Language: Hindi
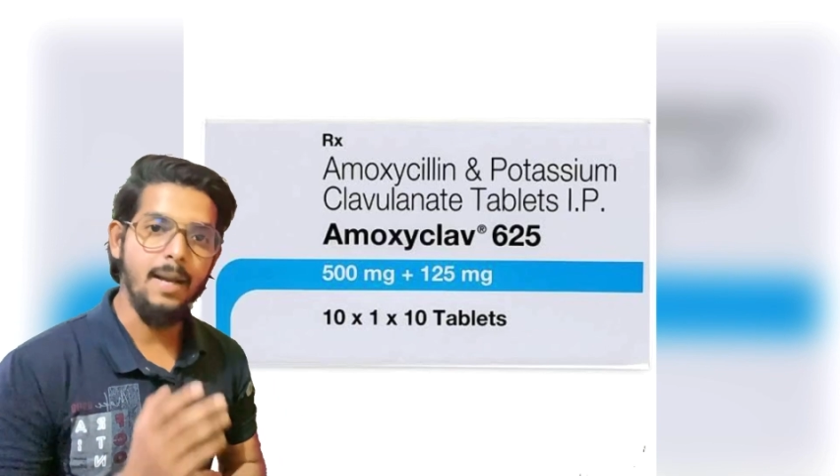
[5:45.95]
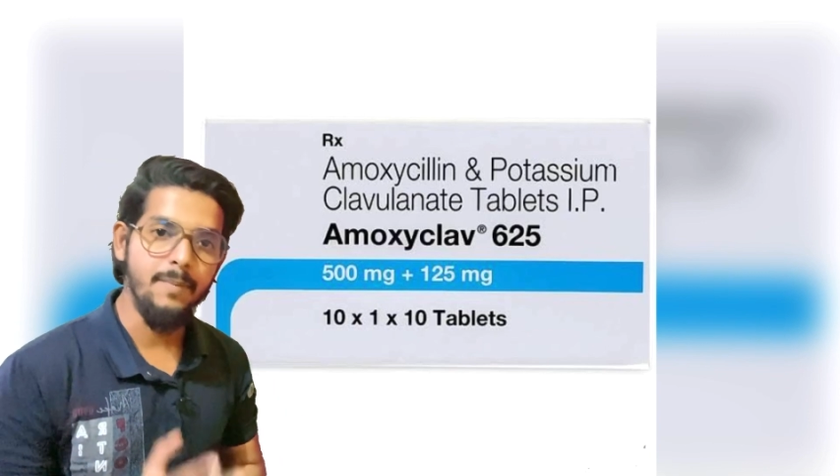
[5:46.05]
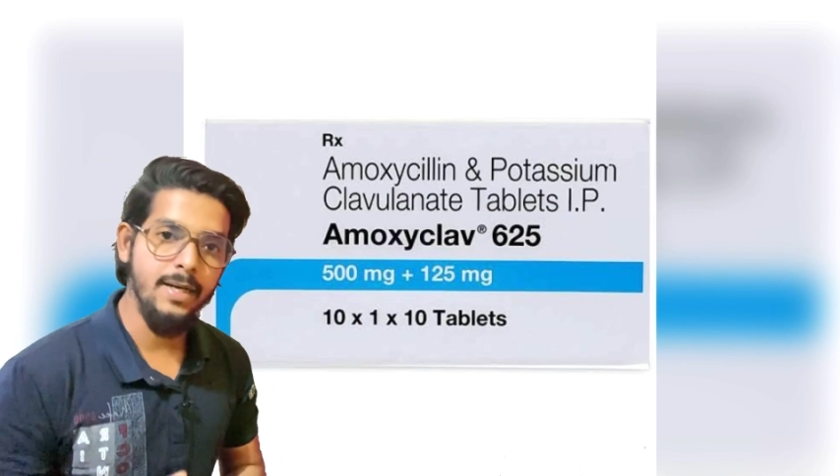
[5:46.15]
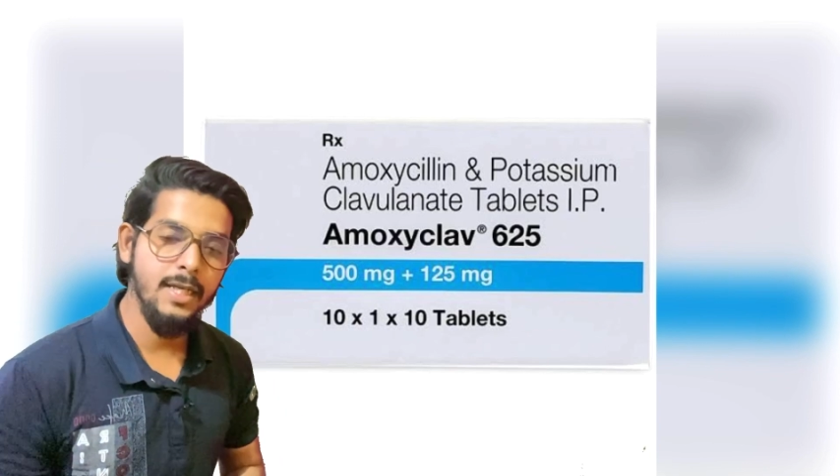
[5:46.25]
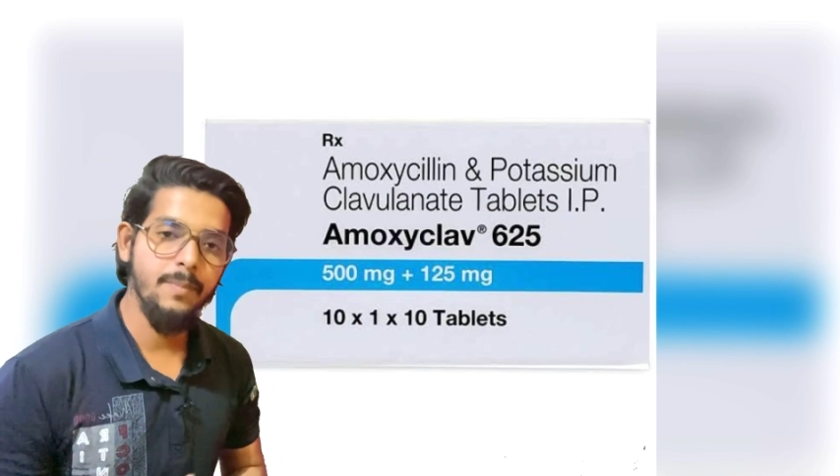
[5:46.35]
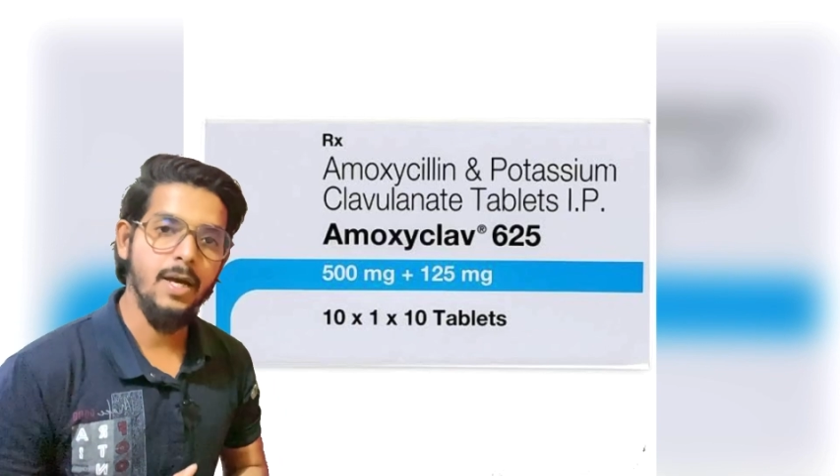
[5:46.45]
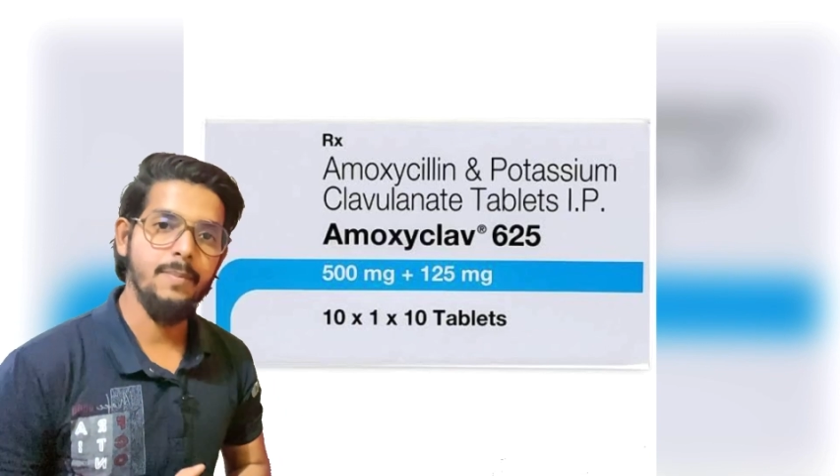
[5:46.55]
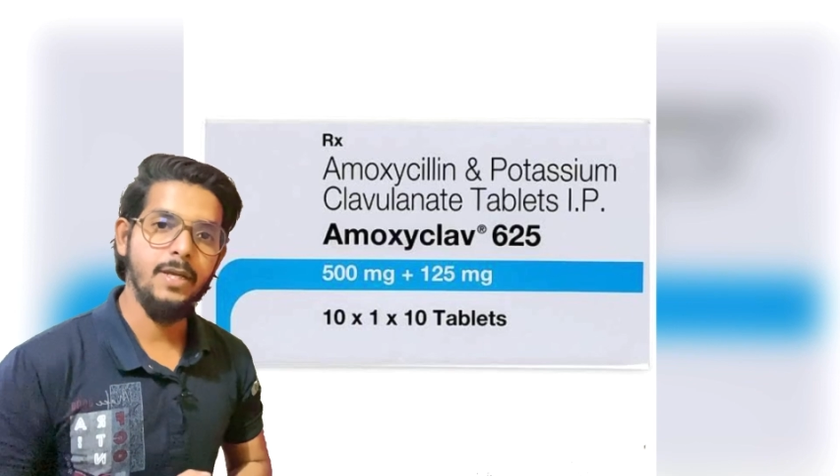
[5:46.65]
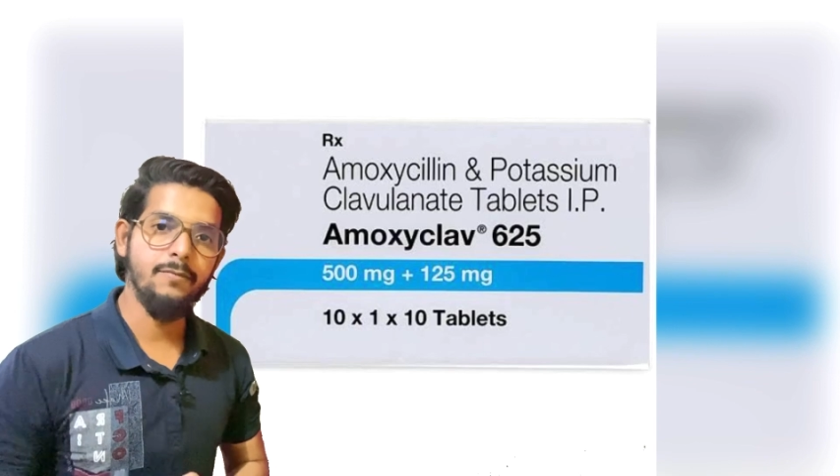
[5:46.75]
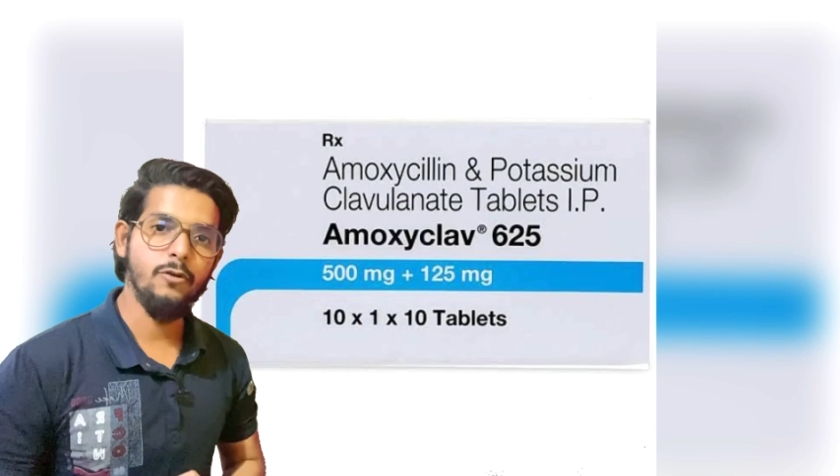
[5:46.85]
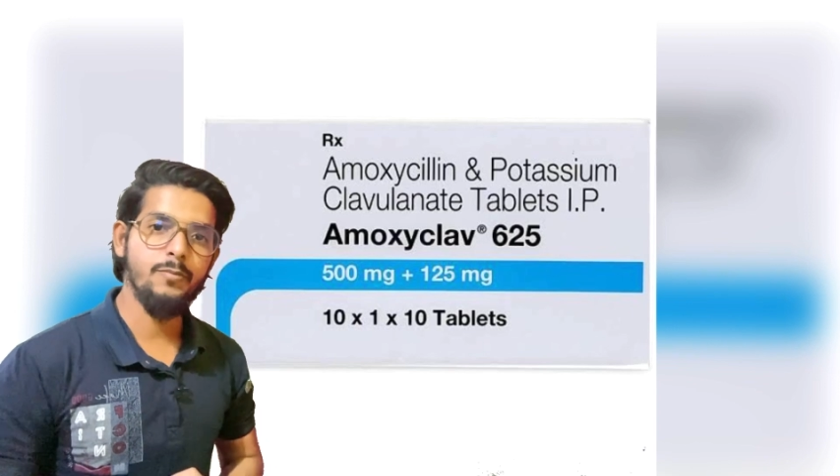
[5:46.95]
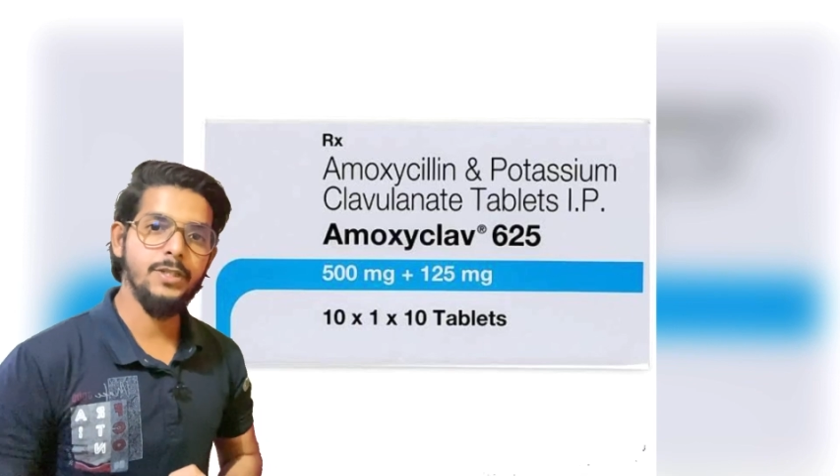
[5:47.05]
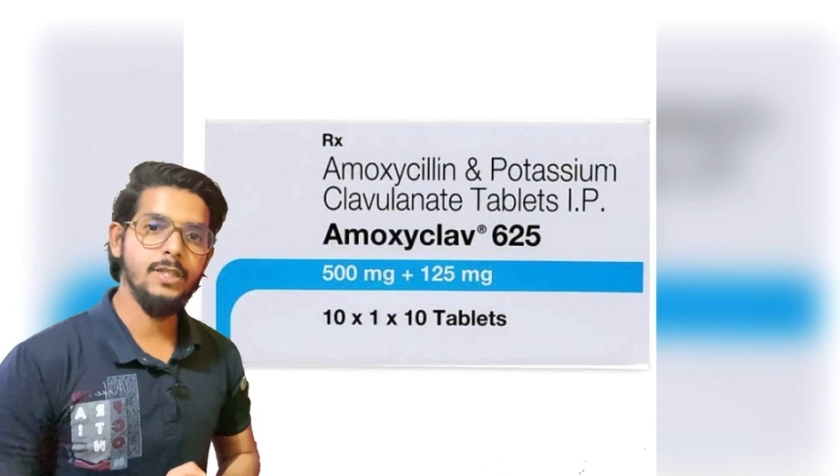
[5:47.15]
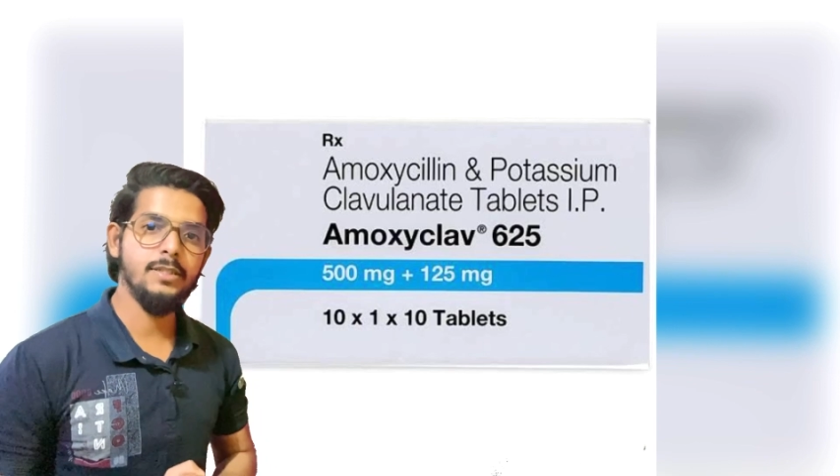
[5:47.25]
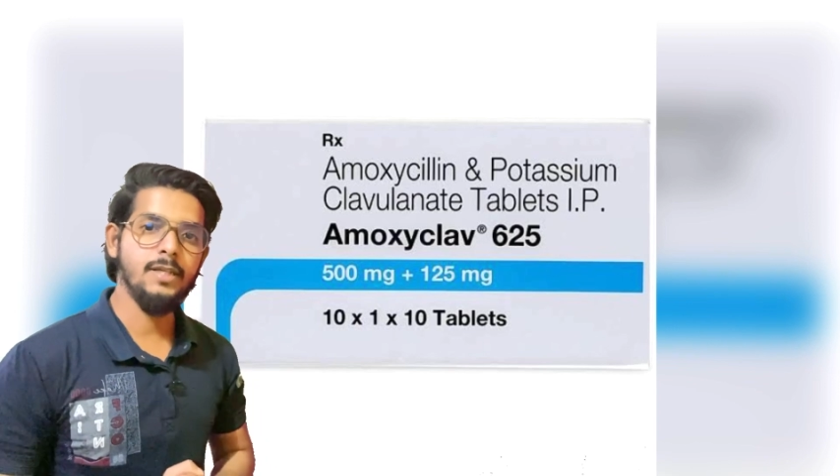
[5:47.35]
टैबलेट के बारे में
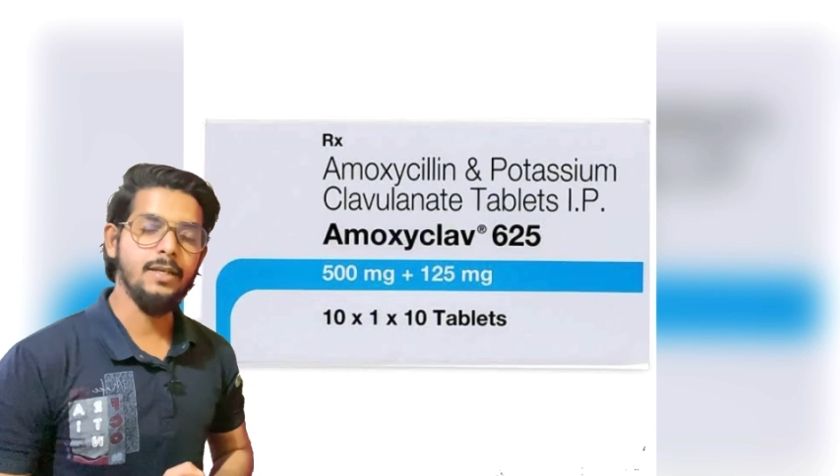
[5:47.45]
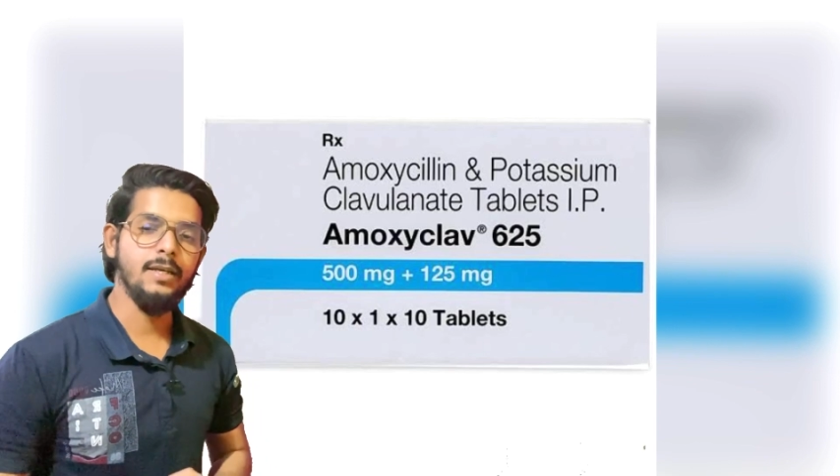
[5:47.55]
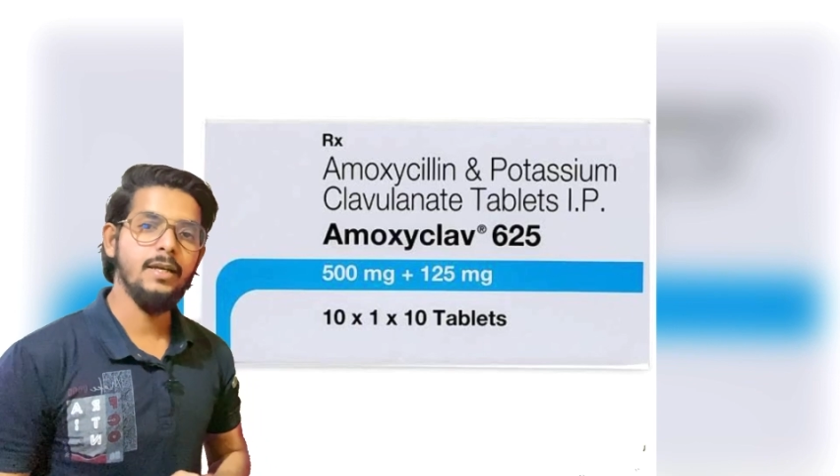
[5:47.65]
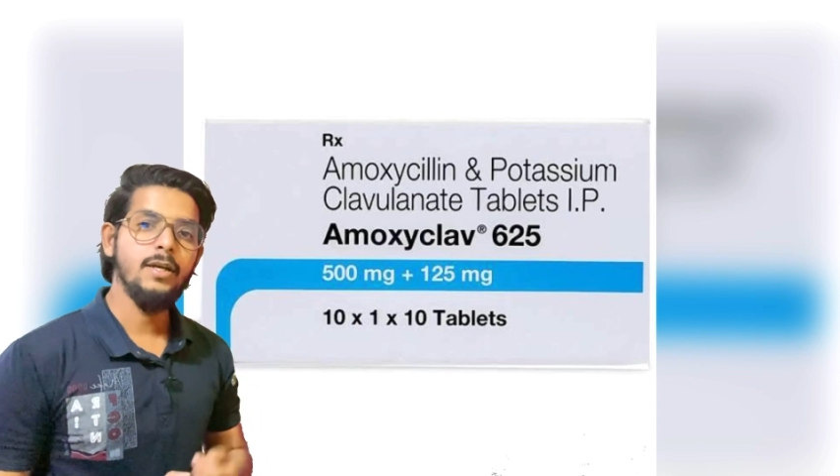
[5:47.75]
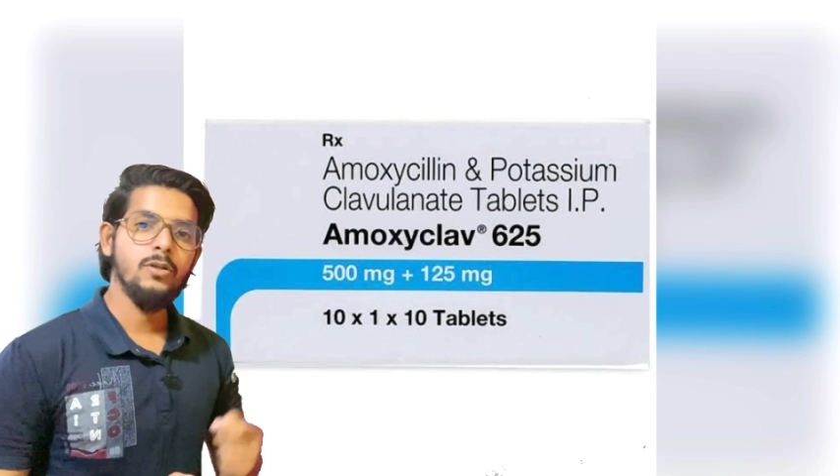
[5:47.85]
इंफॉर्मेशन चाहिए